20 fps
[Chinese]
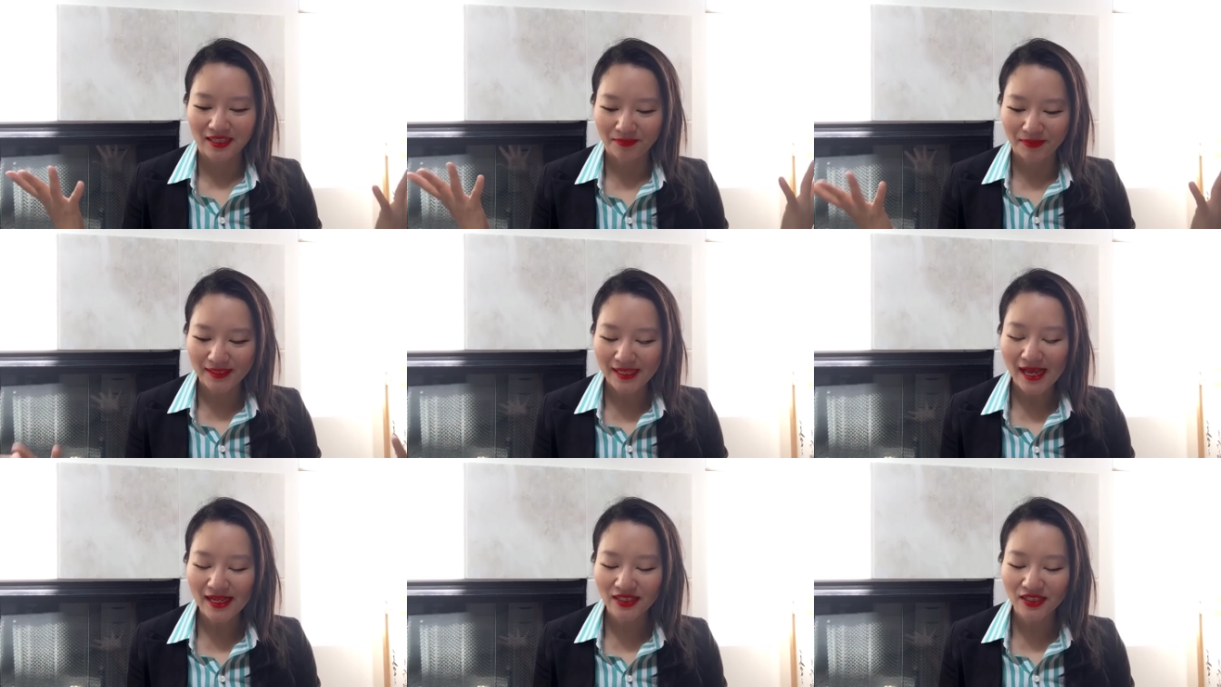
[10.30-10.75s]
你
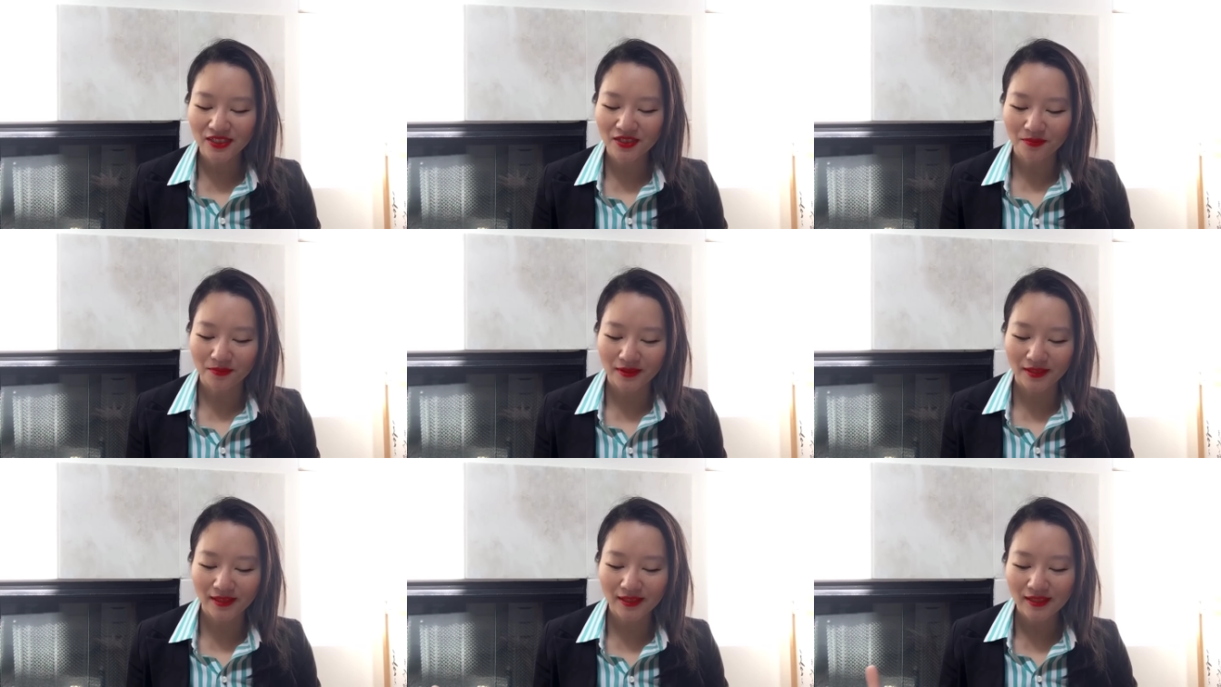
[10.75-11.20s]
们猜是
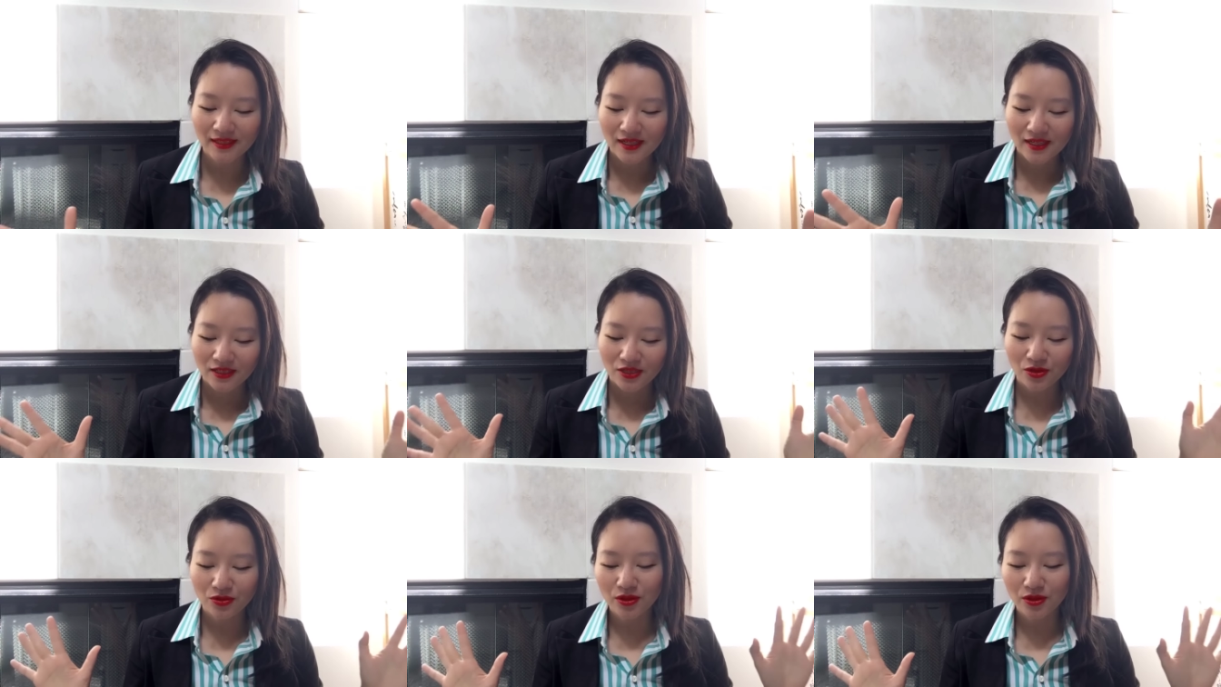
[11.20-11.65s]
什么呢？
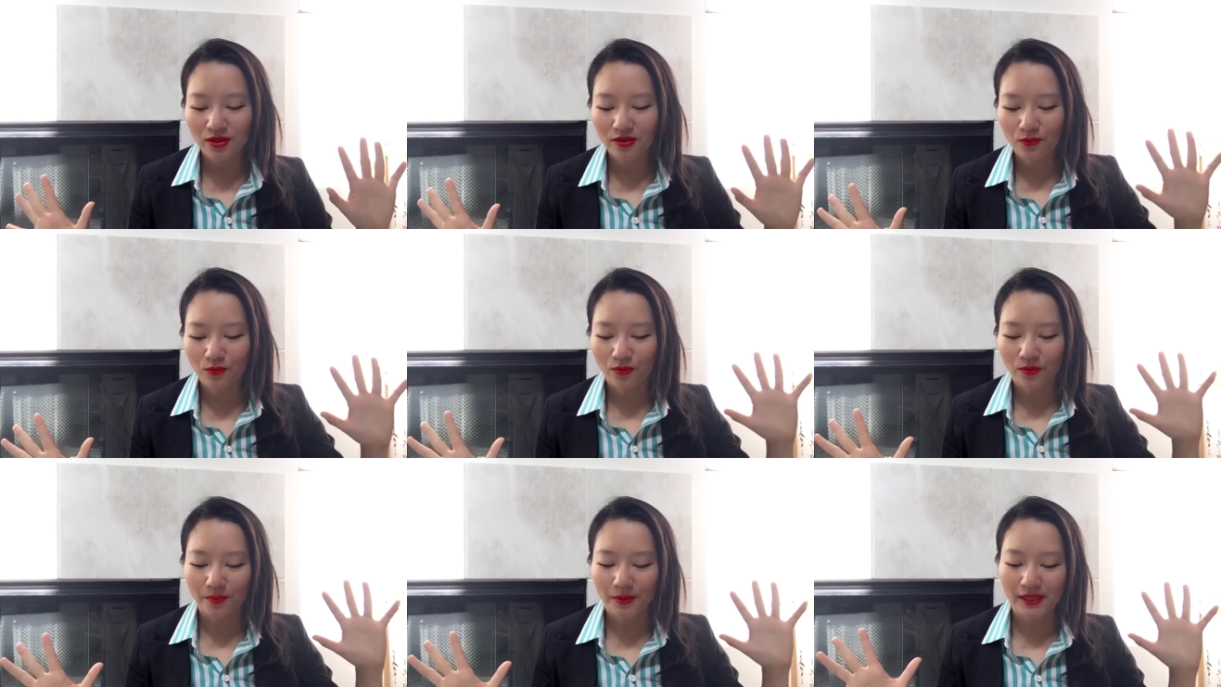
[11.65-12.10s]
就是
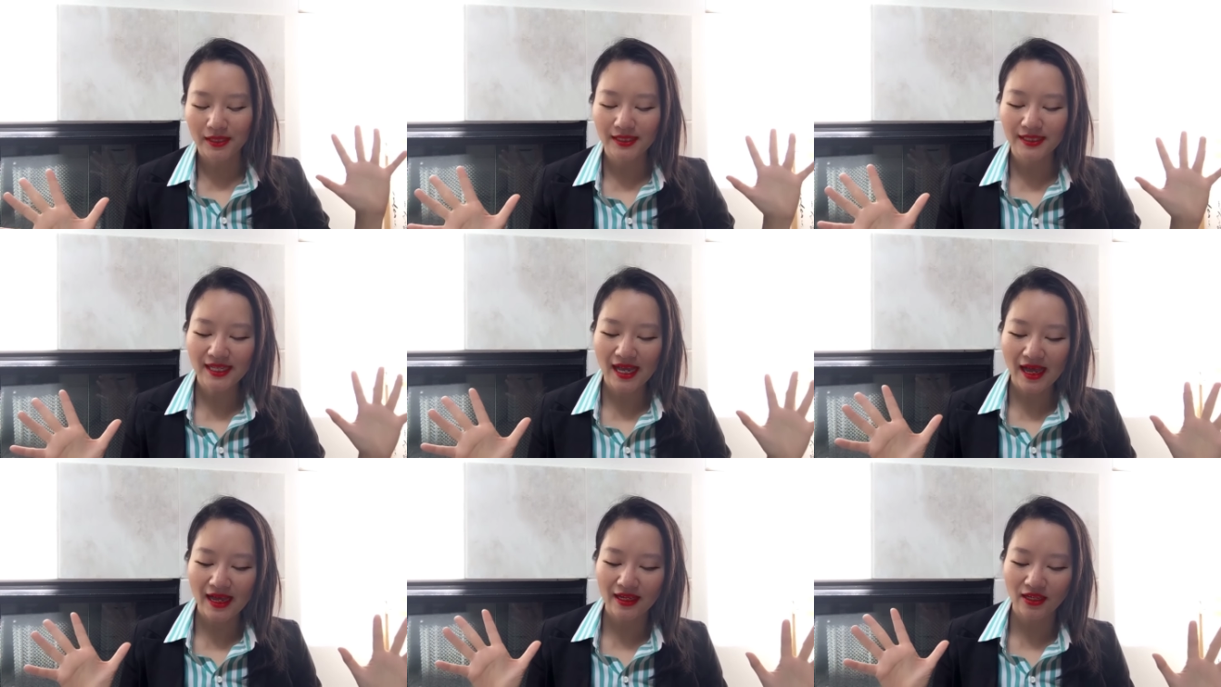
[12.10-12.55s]
我们
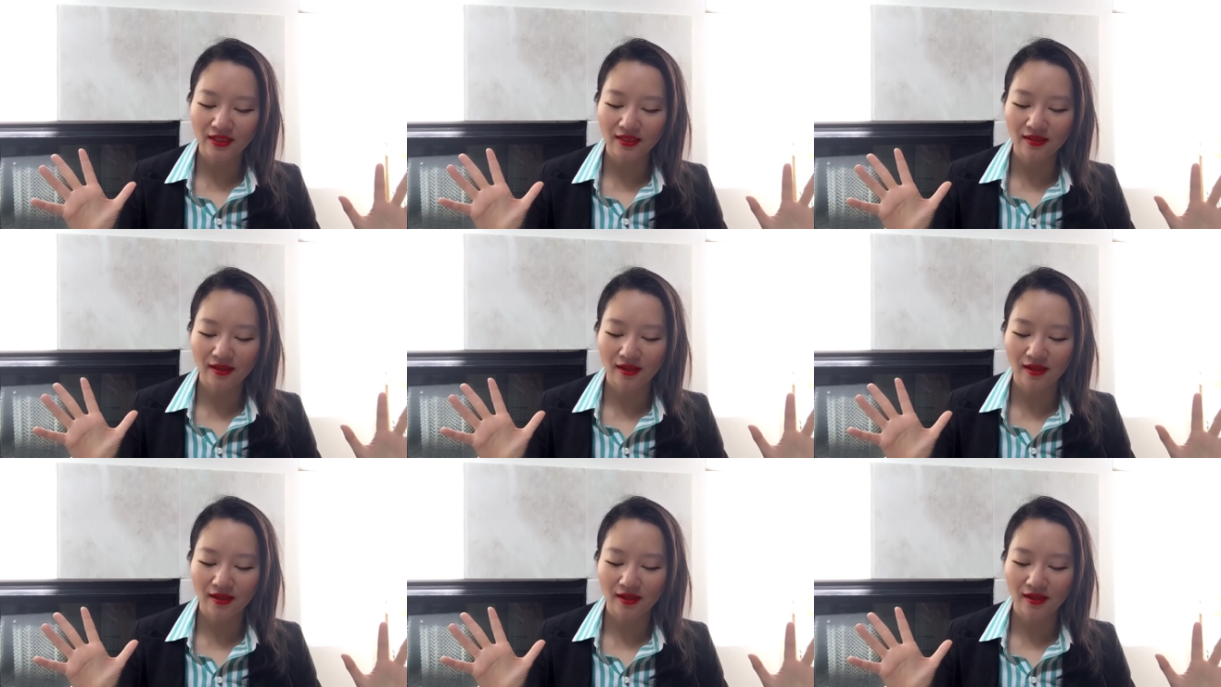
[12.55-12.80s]
在